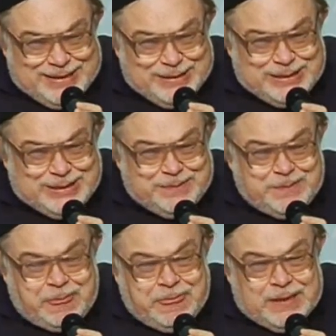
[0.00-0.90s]
Видите?
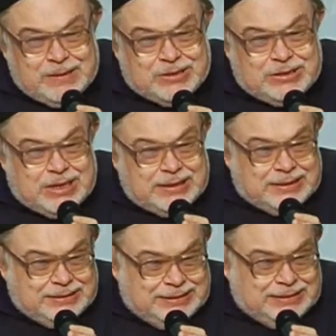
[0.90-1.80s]
Значит,
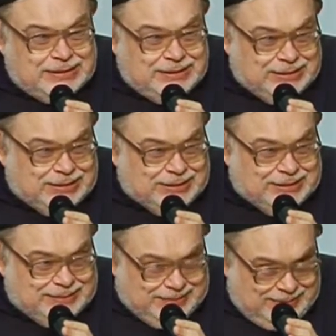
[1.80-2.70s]
это не
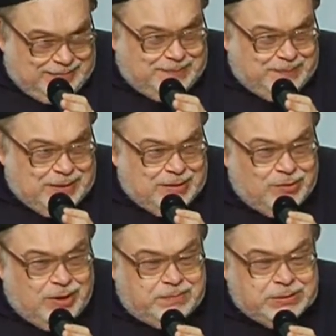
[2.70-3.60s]
ограничено. Да?
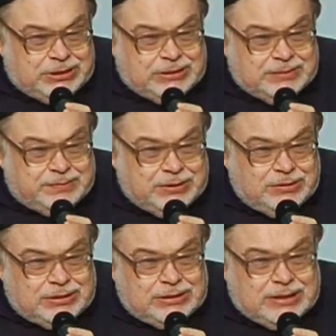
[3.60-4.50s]
Но обычно
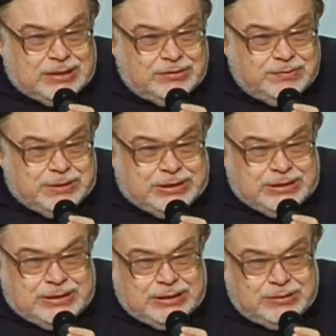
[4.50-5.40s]
приносят одну
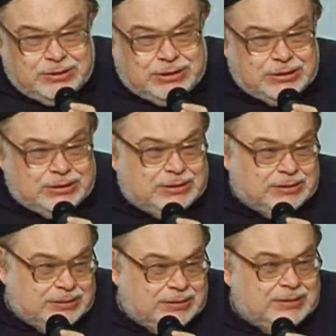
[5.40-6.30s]
пятидесятую часть
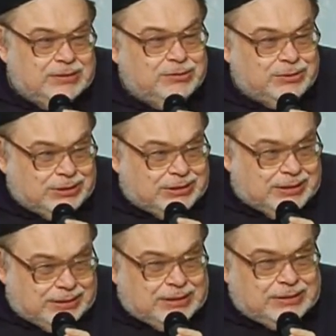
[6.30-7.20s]

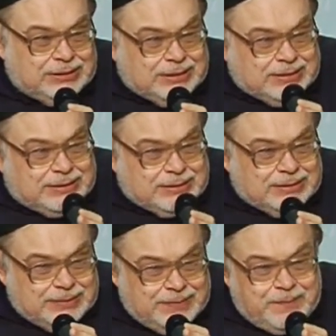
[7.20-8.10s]
урожая, так считается.
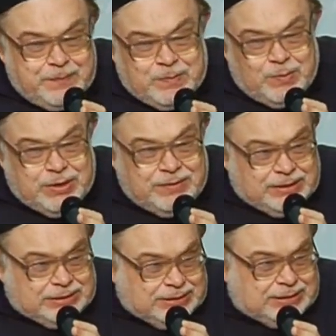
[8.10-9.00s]
По
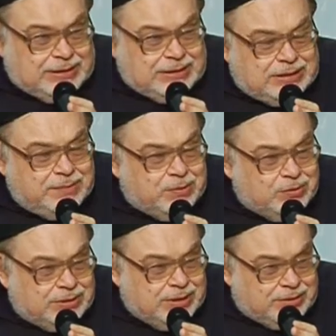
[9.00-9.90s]
еврейской традиции, по
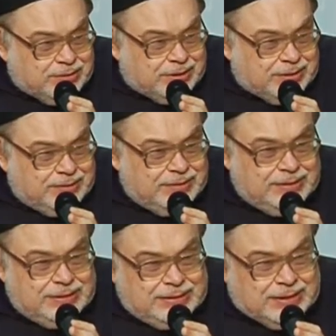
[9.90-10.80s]
устной торе.
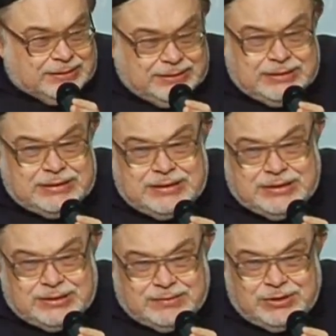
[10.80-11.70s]
Да, не
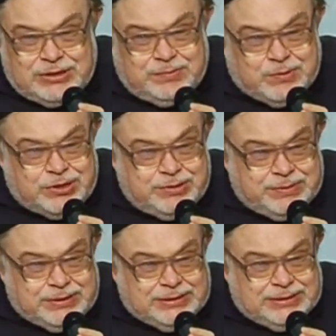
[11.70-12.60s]
ограничено, можешь больше
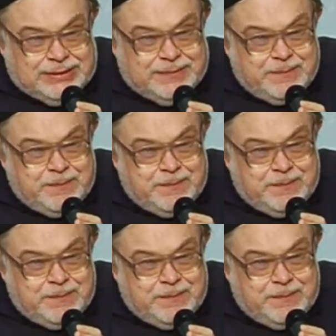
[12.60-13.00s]
принести.